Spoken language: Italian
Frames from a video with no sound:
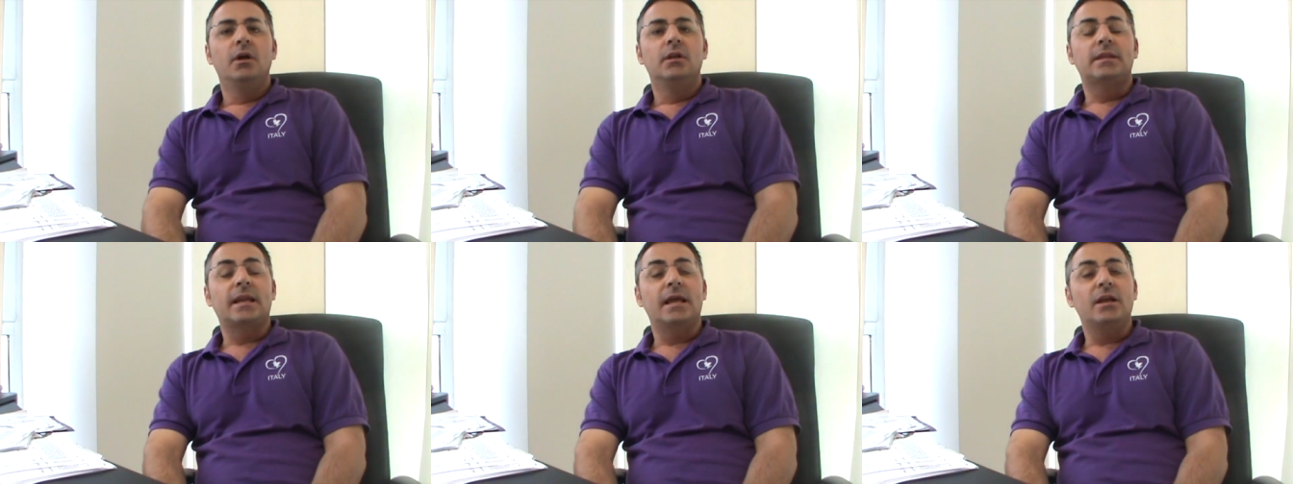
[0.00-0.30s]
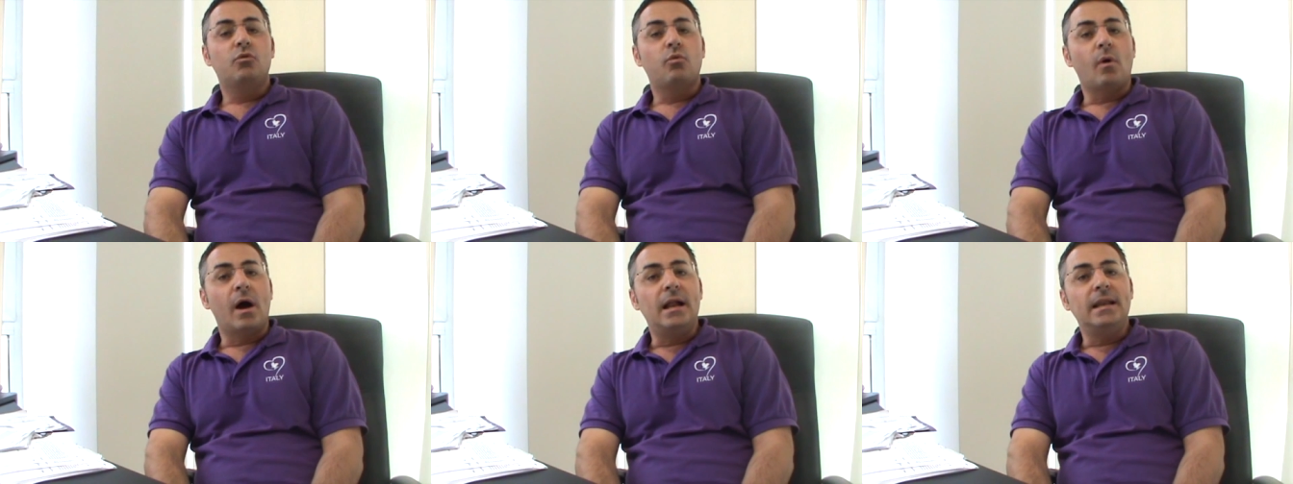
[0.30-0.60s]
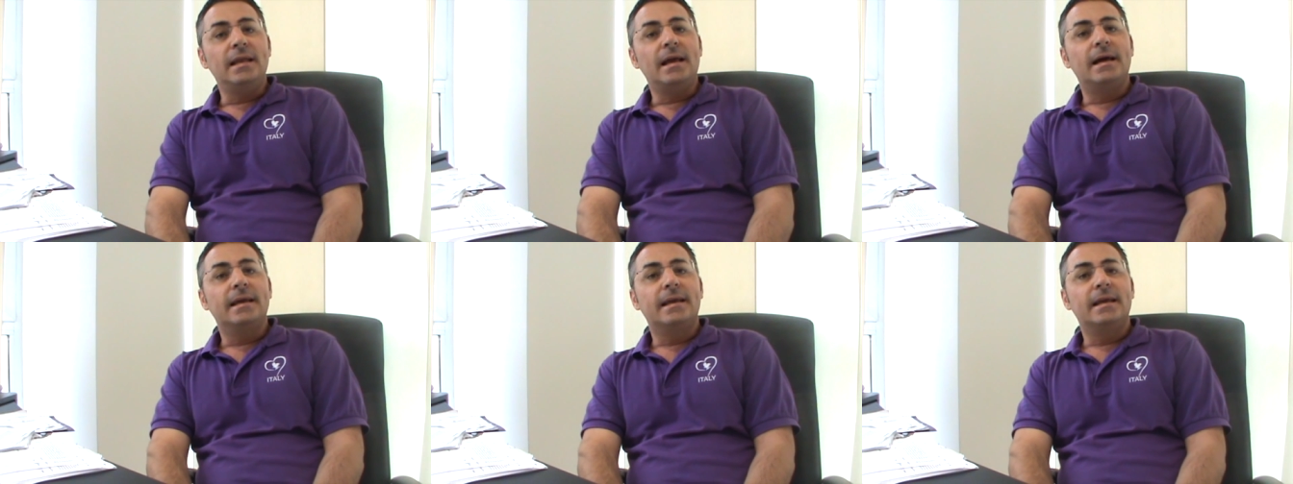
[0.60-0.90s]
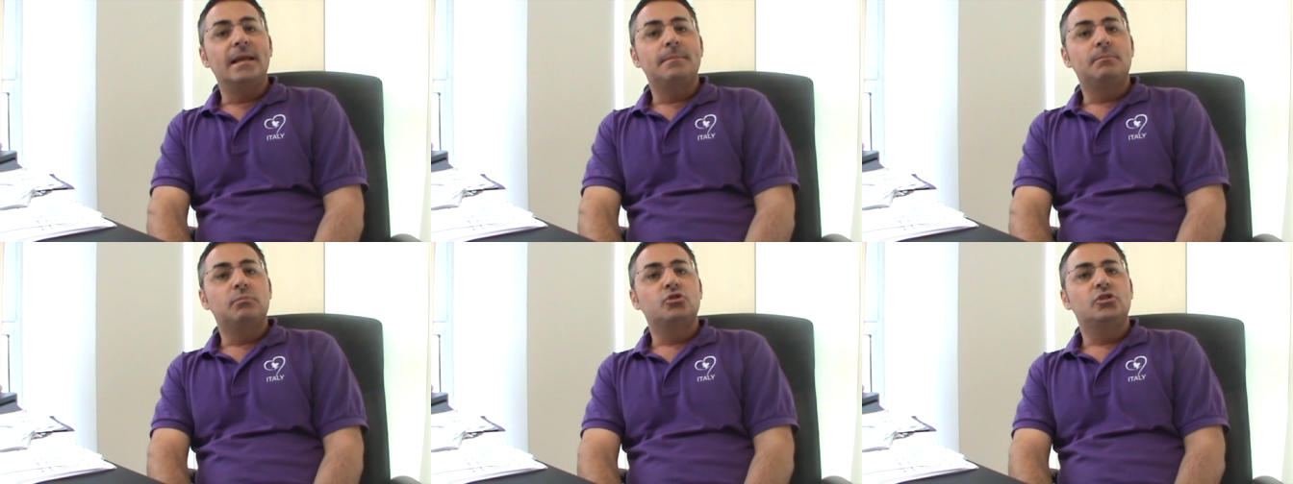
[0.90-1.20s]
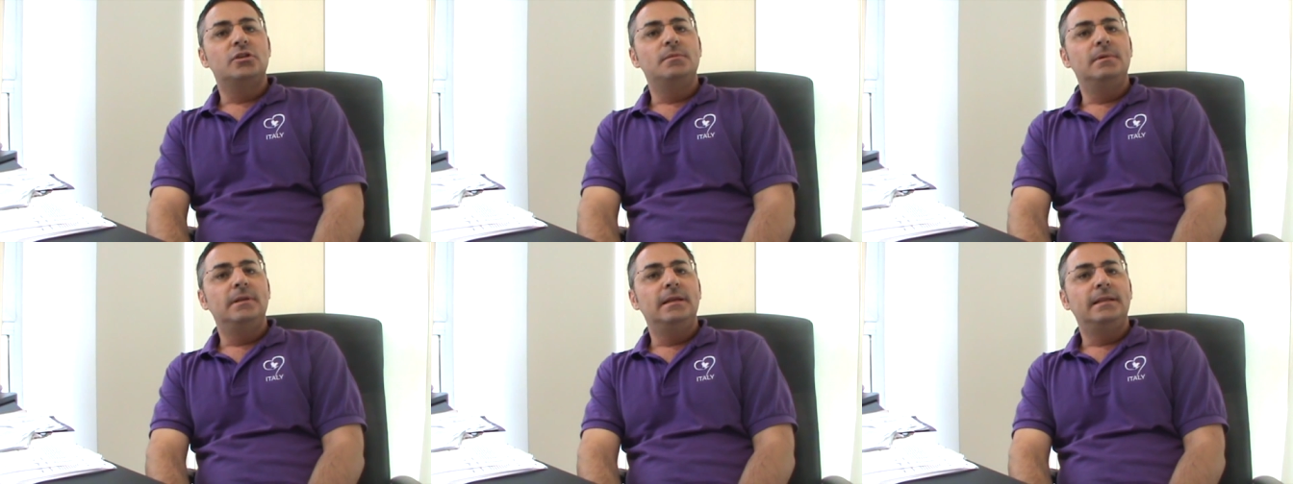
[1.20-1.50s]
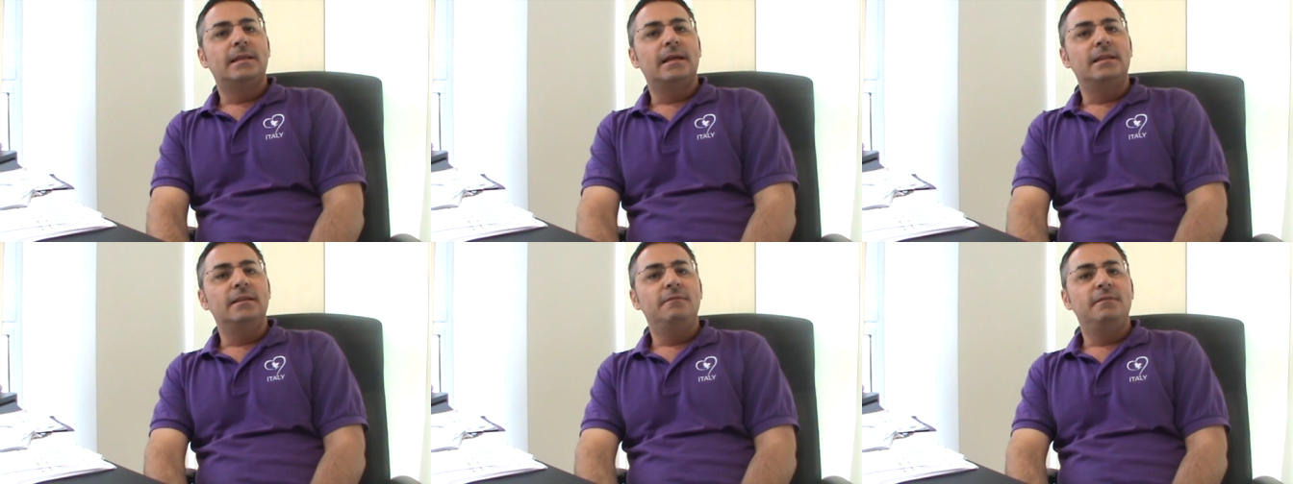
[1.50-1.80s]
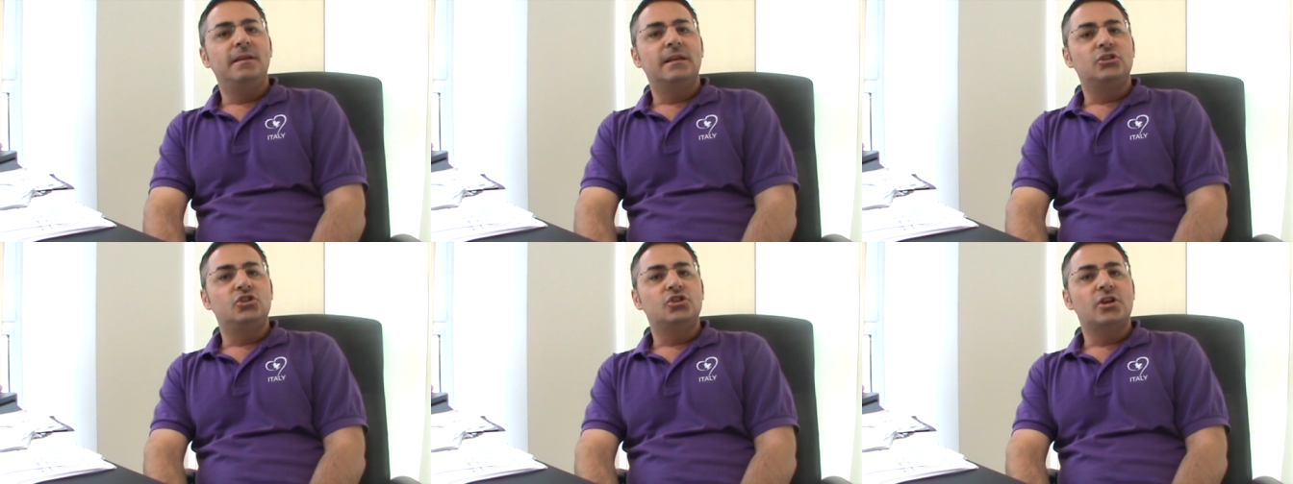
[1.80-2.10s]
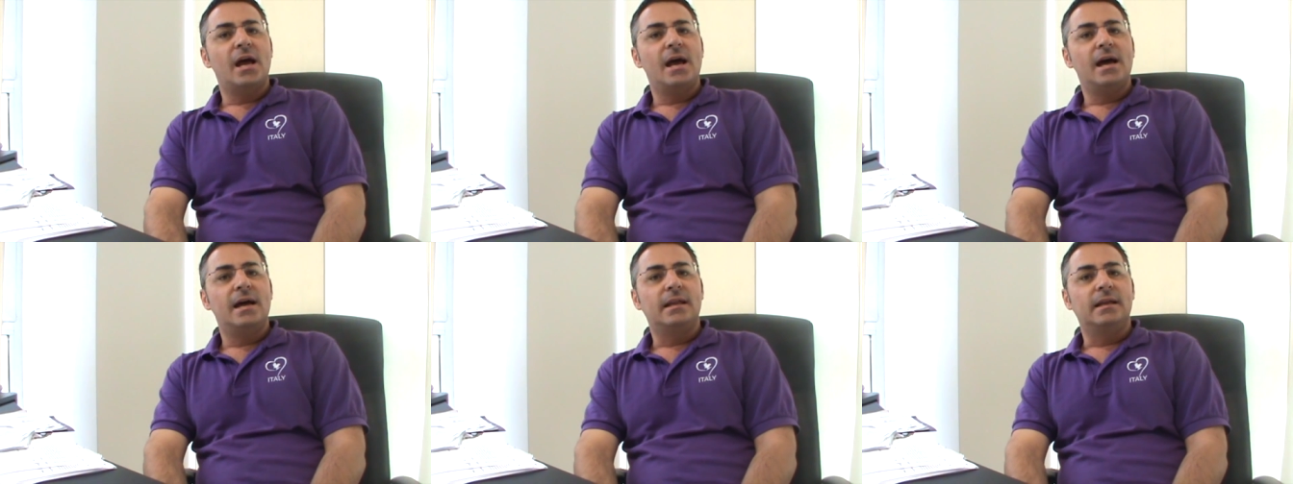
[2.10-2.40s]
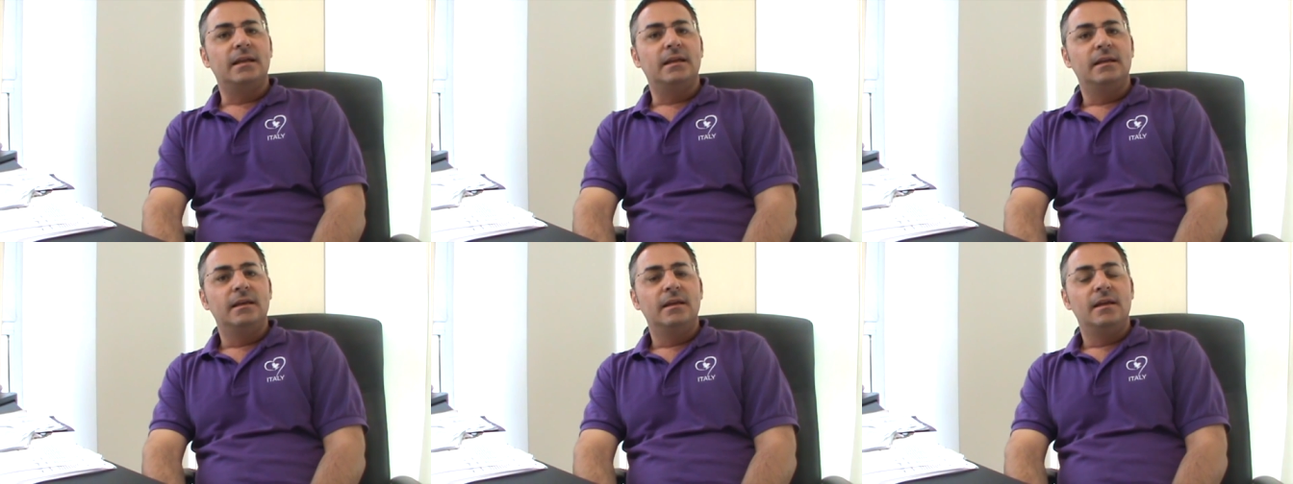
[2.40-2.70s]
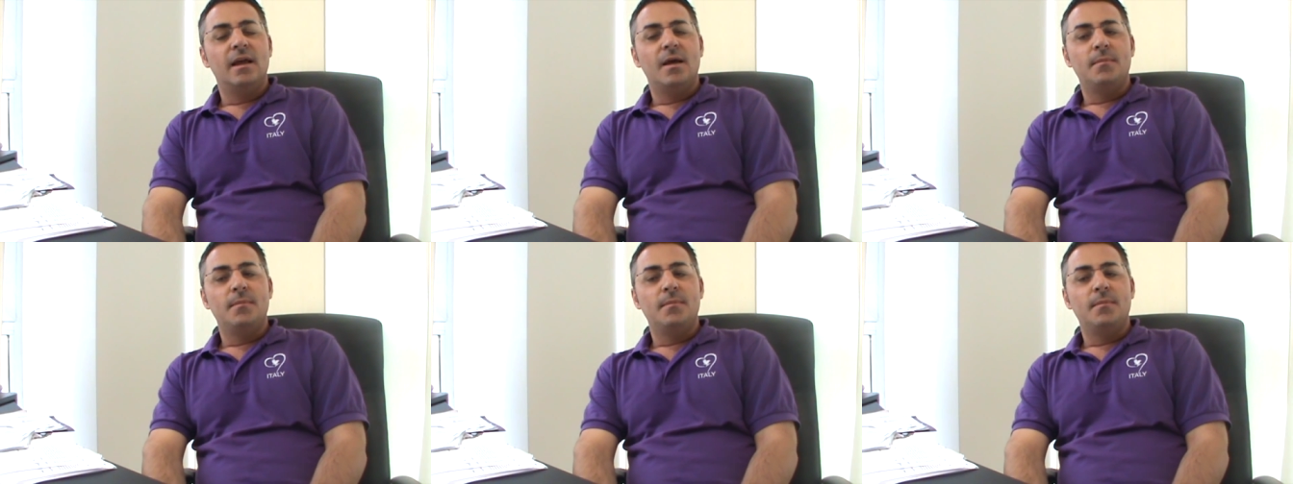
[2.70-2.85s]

tra i quali anche la possibilità di viaggiare,